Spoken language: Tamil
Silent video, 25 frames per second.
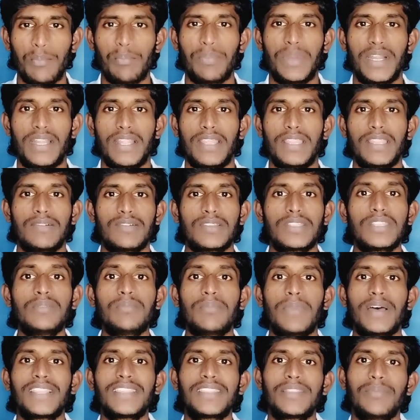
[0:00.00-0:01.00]
பட் இதை வந்து
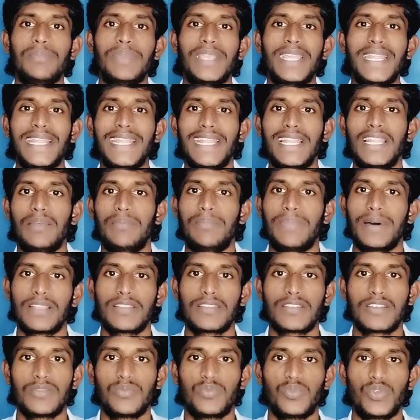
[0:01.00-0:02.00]
மந்த் பிகினிங்லேயே
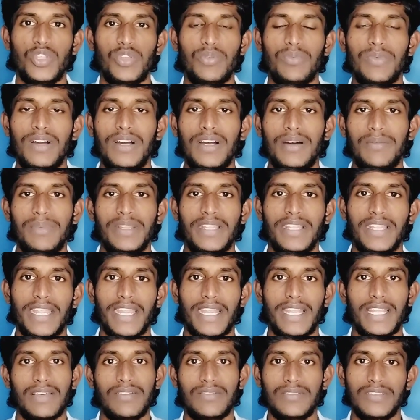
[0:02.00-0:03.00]
பார்த்துக்க முடியுமா அப்படின்னு
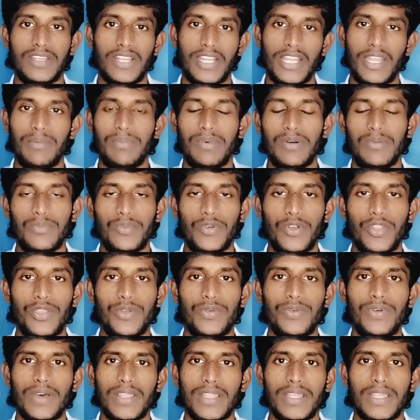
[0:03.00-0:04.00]
கேட்டால் வந்து கண்டிப்பாக
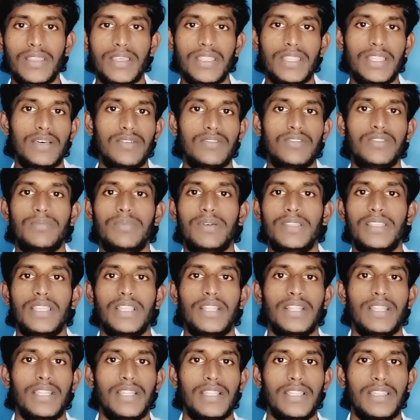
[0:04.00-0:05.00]
முடியும் அதாவது தான் வந்து
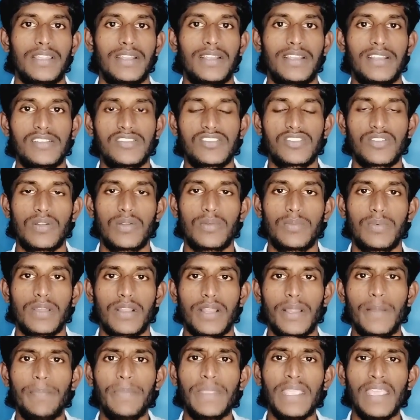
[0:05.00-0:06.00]
பார்த்திங்கன்னா நான் ட்ரிக் சொல்ல
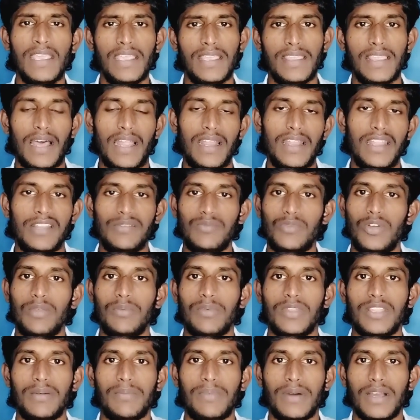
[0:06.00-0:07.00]
போகிறேன் இது ஆன்லைன்
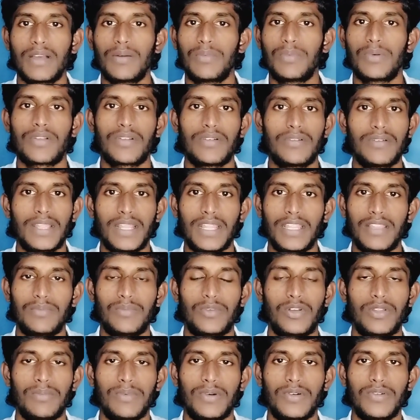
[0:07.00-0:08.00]
மூலயமா தான் பார்க்க போகிறோம் வேறு எது
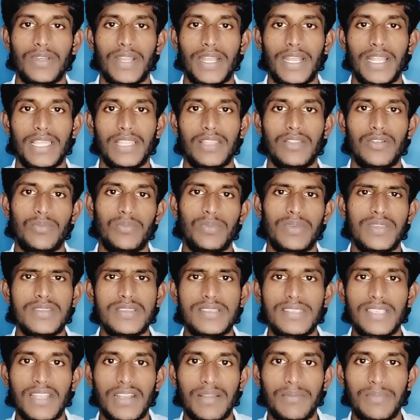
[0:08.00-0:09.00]
மூலியமாகவும் கிடையாது ரொம்ப
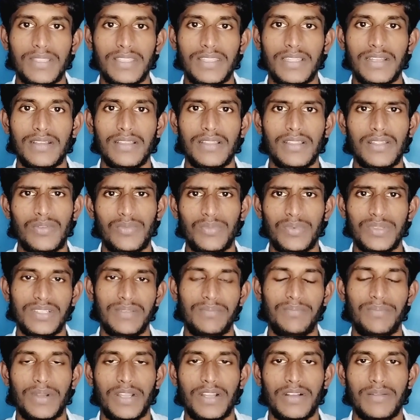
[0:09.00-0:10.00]
ஈஸியான மெத்தட் தான் ரொம்ப
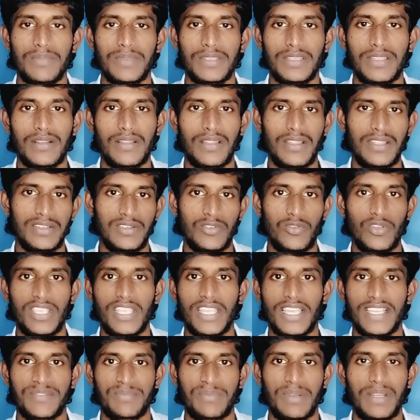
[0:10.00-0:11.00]
சிம்பிளான மெத்தட் தான்
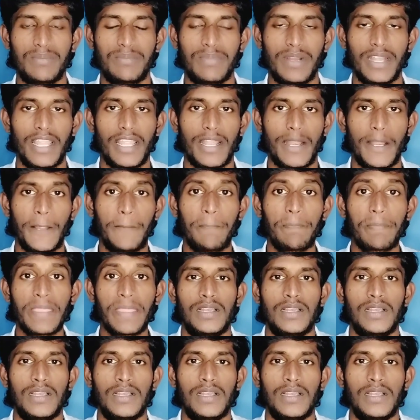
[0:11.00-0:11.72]
குயிக்காக எக்ஸ்பிளைன் பண்ணிடுறேன்